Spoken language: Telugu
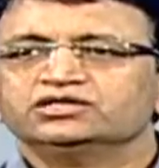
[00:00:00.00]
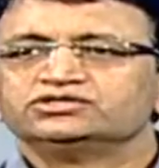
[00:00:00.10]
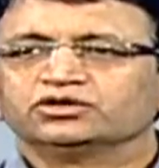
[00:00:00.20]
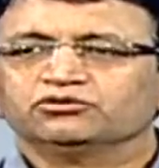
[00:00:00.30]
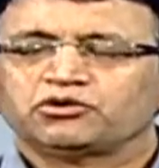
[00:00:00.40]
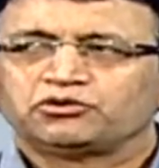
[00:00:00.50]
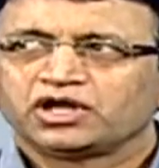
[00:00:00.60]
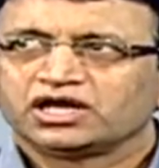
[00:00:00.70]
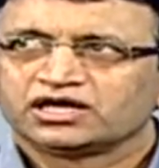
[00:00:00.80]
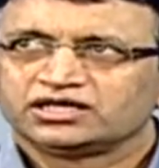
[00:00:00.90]
సో
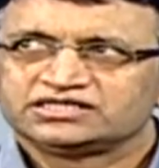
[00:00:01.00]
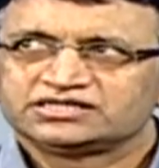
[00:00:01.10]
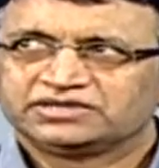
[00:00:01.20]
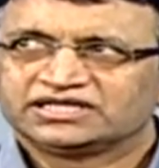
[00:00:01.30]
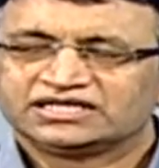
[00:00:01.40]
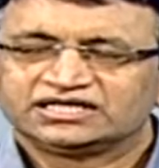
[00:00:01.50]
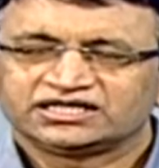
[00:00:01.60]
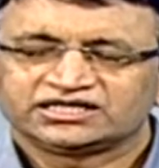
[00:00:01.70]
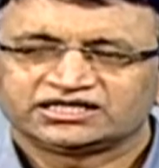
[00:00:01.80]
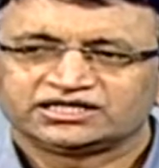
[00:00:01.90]
ఓవరాల్గా నేను చెప్పేది
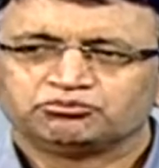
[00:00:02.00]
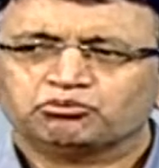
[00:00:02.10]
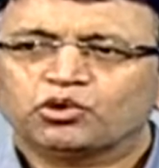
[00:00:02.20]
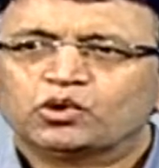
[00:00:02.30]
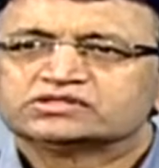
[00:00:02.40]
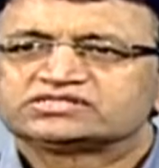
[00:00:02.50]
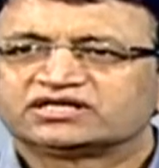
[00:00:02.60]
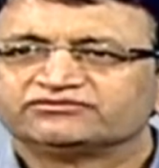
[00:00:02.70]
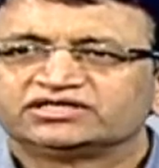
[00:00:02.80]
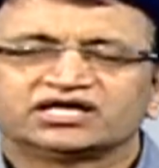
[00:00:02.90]
ఏంటంటే మోస్ట్
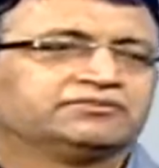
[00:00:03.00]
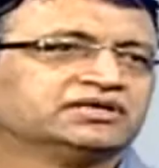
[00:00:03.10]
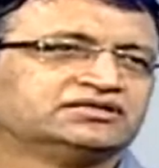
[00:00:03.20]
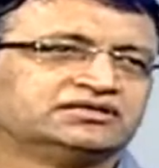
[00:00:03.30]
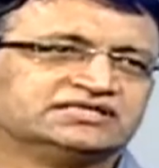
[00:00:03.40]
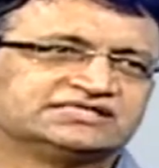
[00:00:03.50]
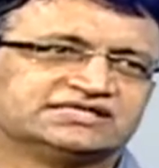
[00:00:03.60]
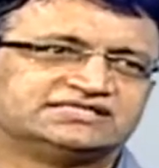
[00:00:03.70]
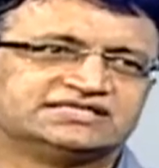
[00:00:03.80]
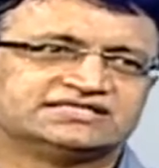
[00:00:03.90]
ఆఫ్ ద టైం అందరూ
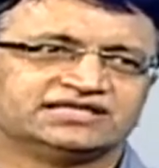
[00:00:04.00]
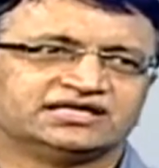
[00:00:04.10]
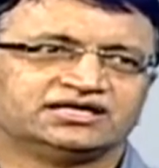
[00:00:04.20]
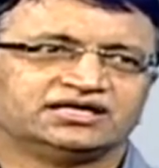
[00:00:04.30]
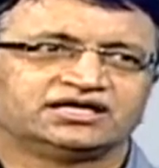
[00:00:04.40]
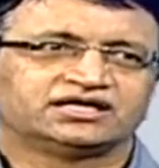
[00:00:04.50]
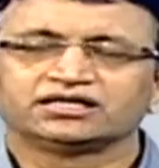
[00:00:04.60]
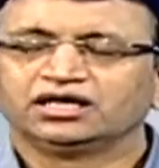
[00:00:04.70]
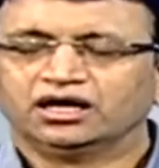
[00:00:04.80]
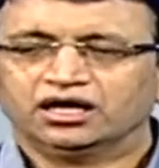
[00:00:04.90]
డిస్కస్ చేసేది ఏంటంటే
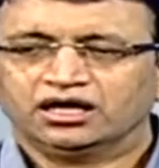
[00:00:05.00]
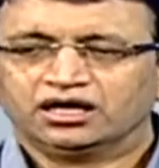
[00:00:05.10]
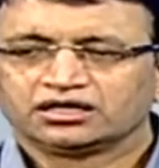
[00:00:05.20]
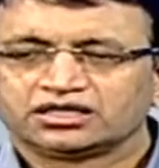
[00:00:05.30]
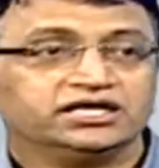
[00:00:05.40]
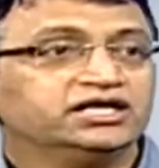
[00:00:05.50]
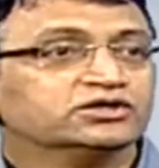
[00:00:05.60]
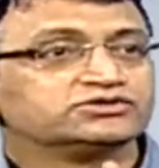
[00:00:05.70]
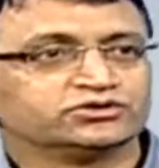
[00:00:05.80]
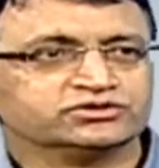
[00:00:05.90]

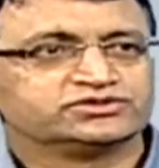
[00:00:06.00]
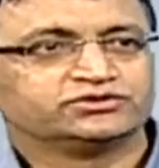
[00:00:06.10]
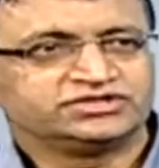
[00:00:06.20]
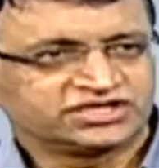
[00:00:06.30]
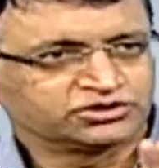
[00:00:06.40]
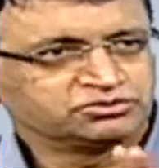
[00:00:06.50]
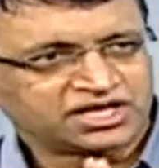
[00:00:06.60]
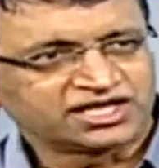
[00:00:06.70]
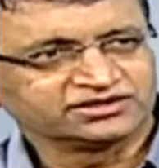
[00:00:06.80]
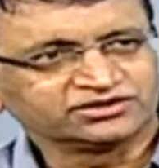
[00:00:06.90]
కిడ్నీలో స్టోన్స్ గురించి ఎక్కువ
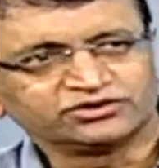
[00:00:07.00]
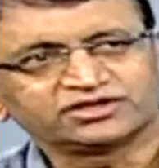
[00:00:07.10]
మాట్లాడుతూ